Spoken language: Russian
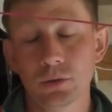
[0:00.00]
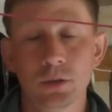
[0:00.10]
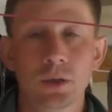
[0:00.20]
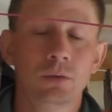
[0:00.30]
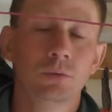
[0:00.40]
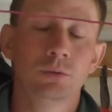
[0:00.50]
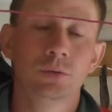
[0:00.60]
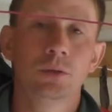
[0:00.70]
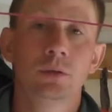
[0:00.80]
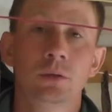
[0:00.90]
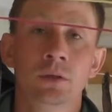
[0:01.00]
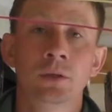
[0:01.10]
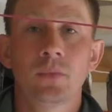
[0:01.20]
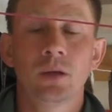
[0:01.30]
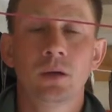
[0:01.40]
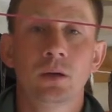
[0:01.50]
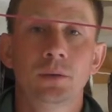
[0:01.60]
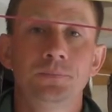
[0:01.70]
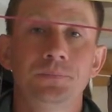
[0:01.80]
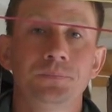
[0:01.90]
заготовку, сделали
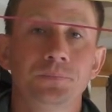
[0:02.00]
на